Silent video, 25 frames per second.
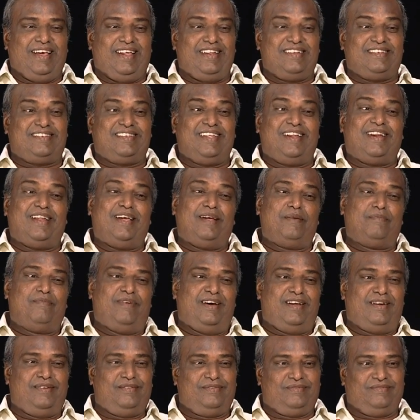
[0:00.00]

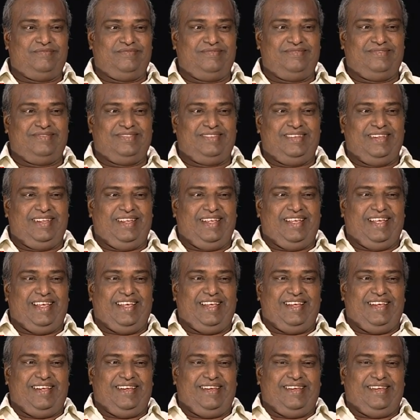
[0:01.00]
కృష్ణరాయబారం
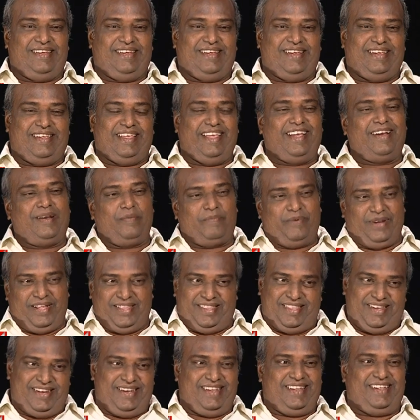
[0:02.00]

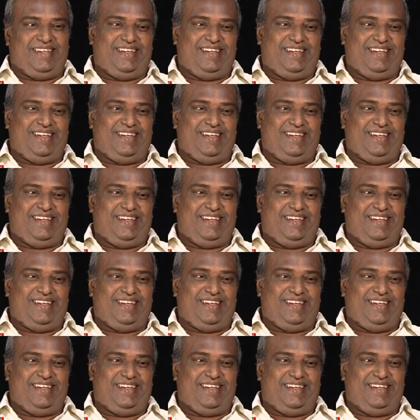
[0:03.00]
ఏకపాత్ర